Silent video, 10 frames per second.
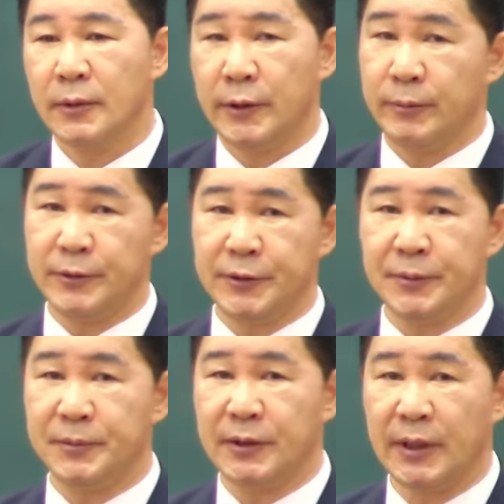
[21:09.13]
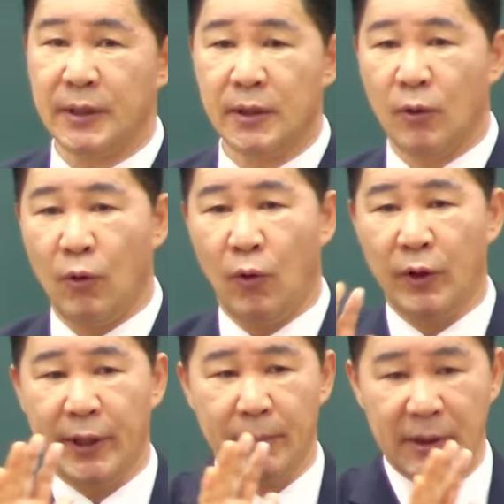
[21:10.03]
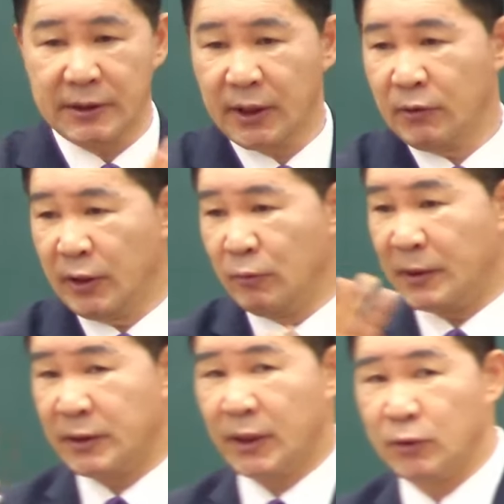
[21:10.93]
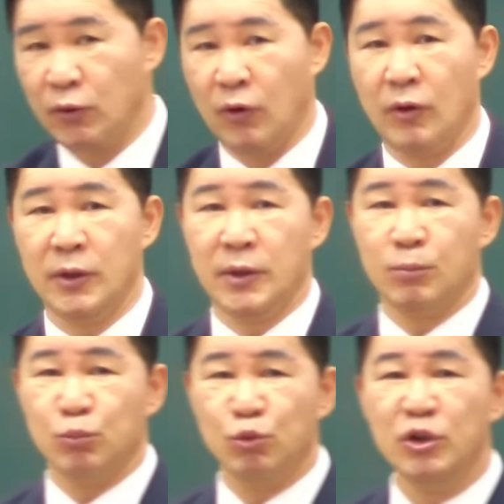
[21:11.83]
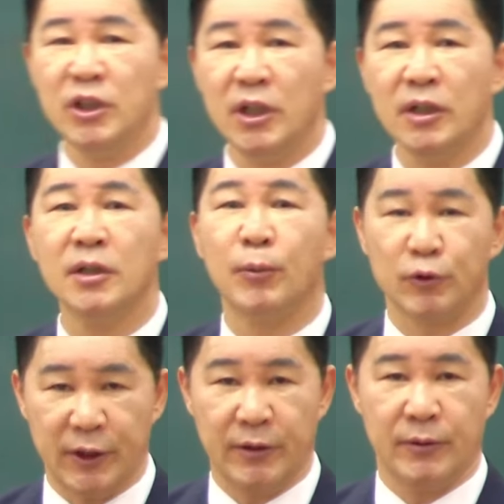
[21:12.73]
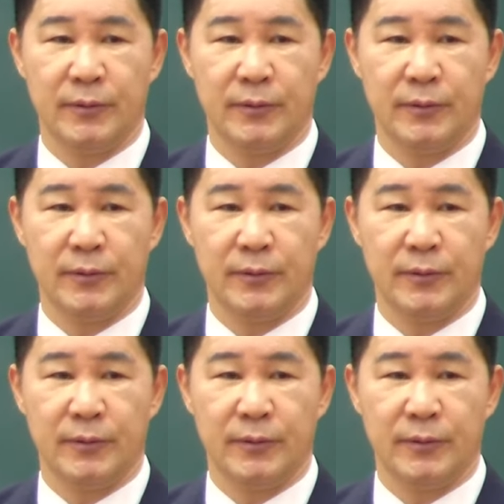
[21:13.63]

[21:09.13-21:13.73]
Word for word: 여러분 지금 이제 올해 마찬가지고 내년 마찬가지고 문 열리는 거 보세요.